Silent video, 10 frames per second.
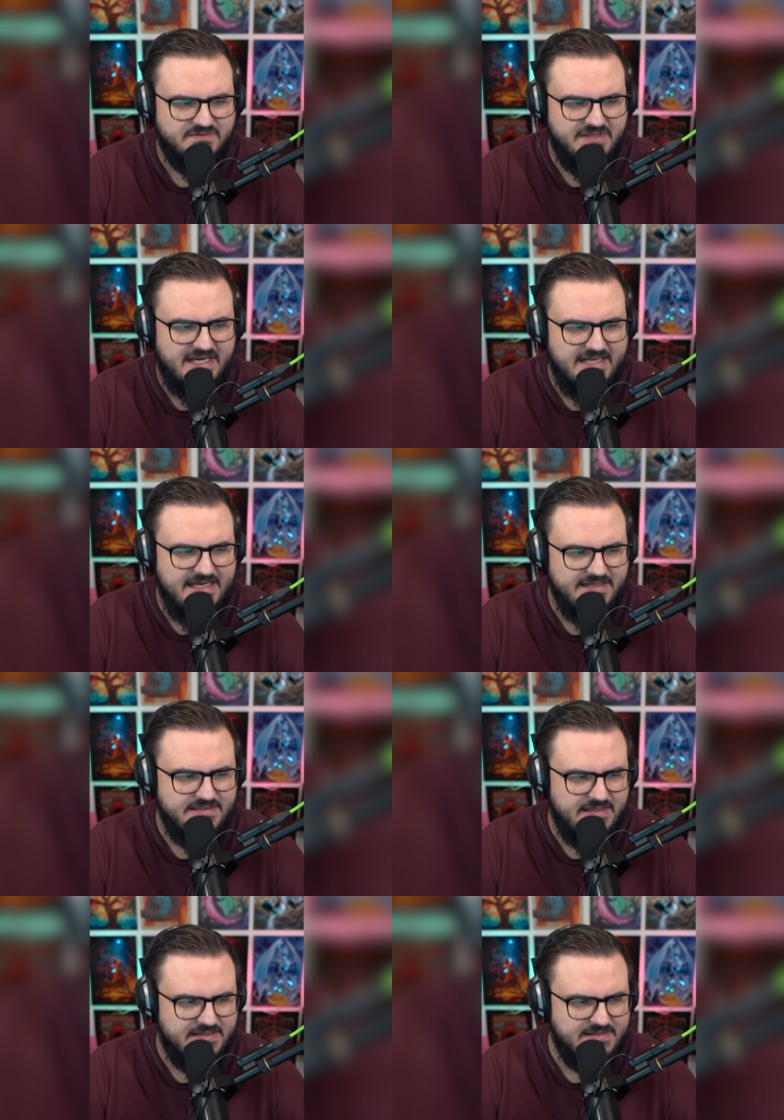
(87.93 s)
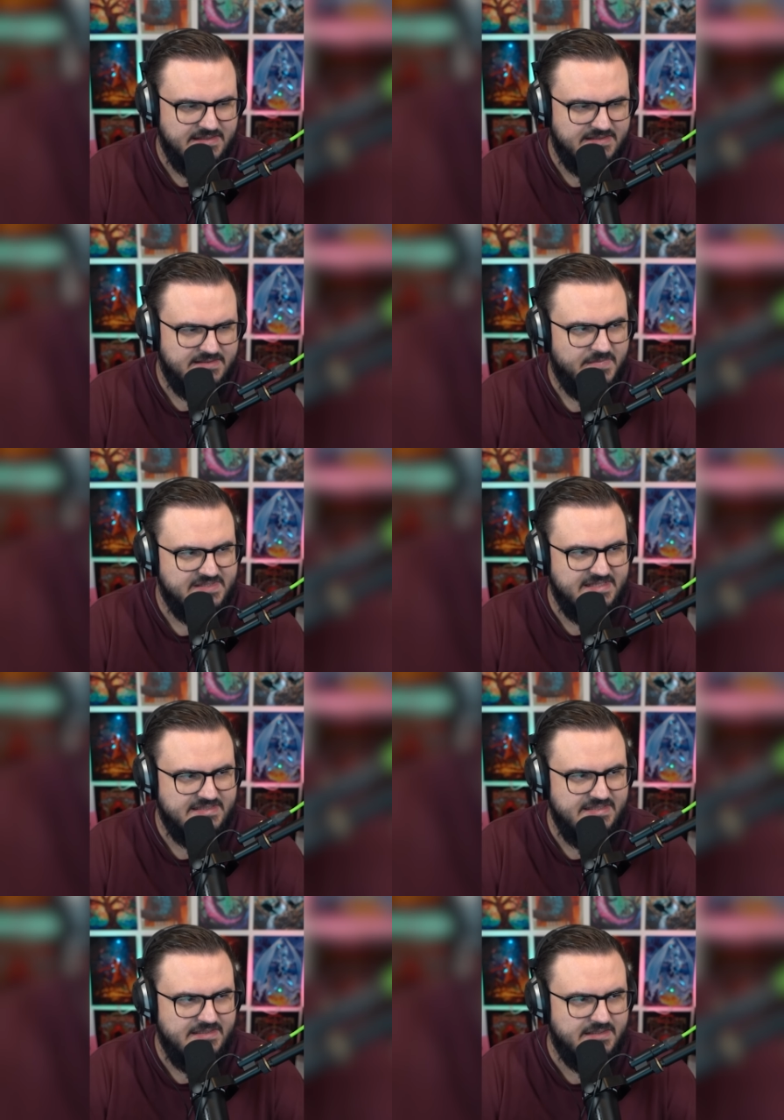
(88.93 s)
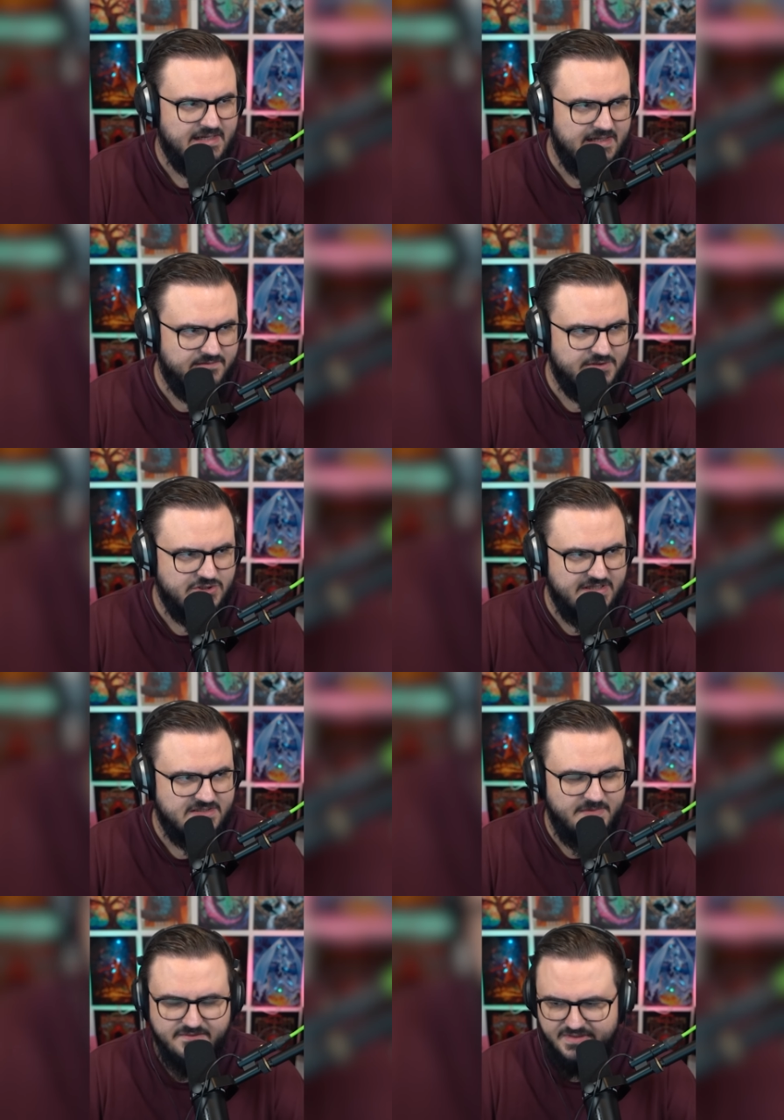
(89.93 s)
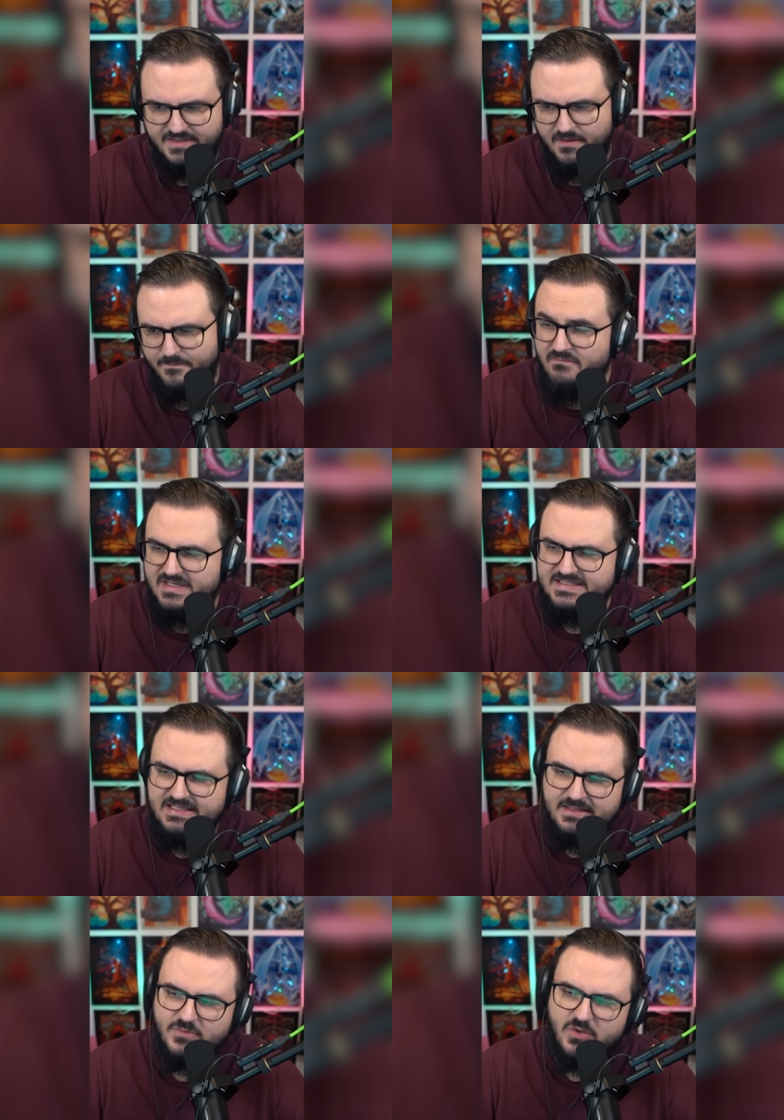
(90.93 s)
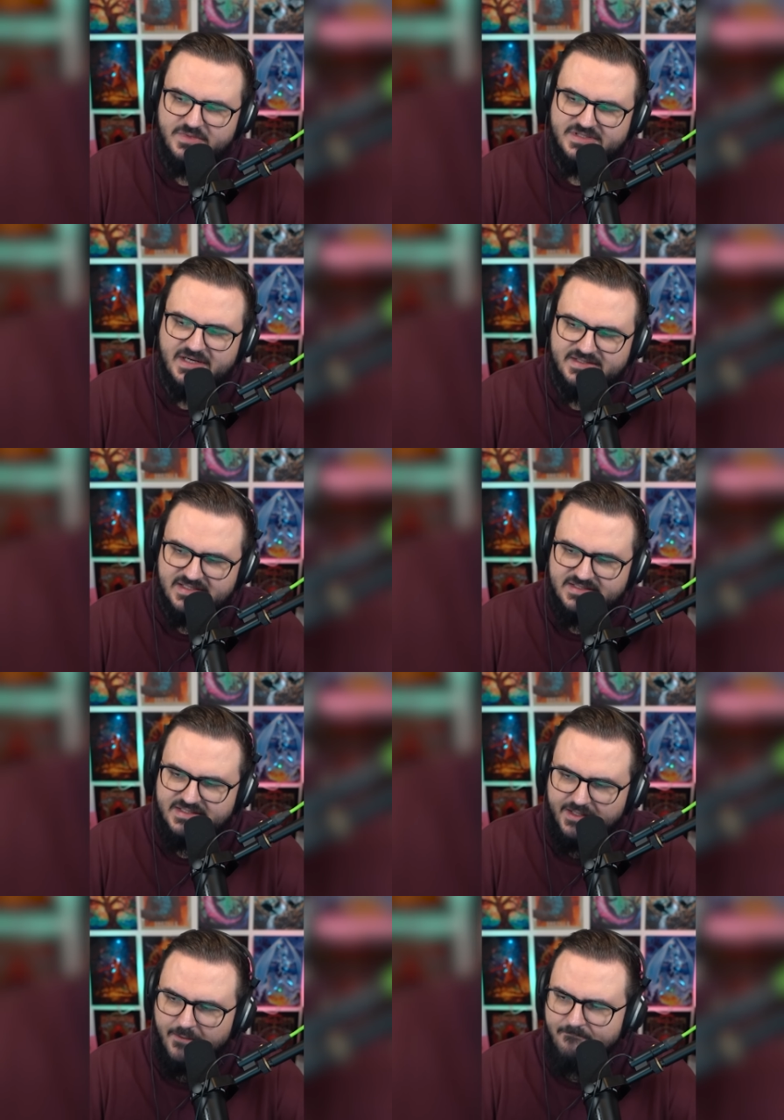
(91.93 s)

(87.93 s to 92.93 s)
Wie erkläre ich dir das jetzt? Satire, keiner versteht's mal wieder. Was an deinem Kommentar ist Satire?